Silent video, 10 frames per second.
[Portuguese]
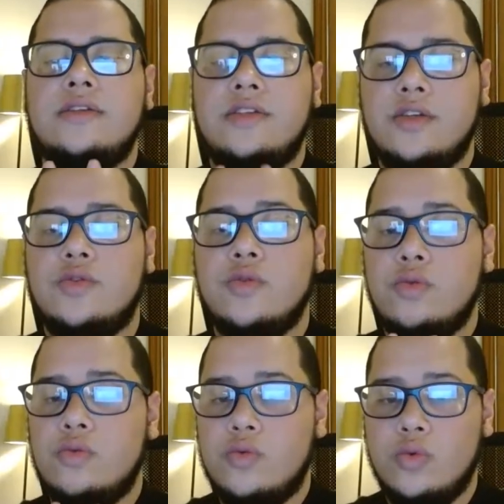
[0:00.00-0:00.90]
disso
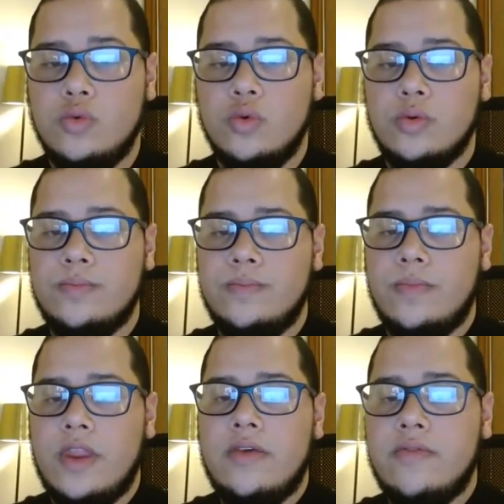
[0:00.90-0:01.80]
tudo.
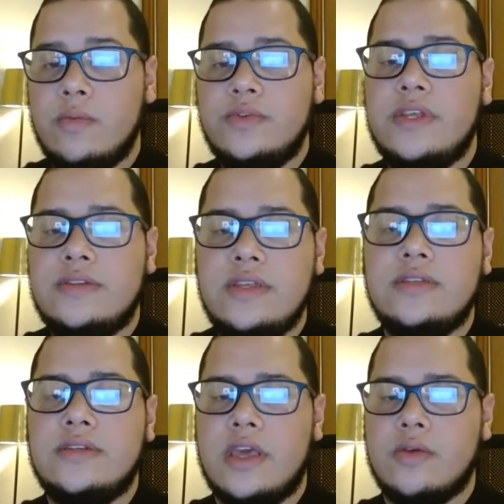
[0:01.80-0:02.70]
Vamos ser
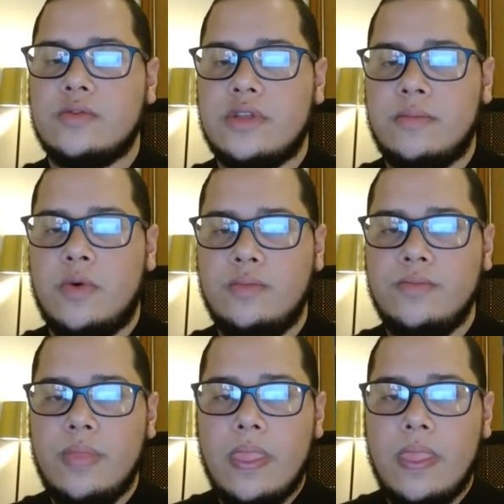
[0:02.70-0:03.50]
sinceros, tá bom?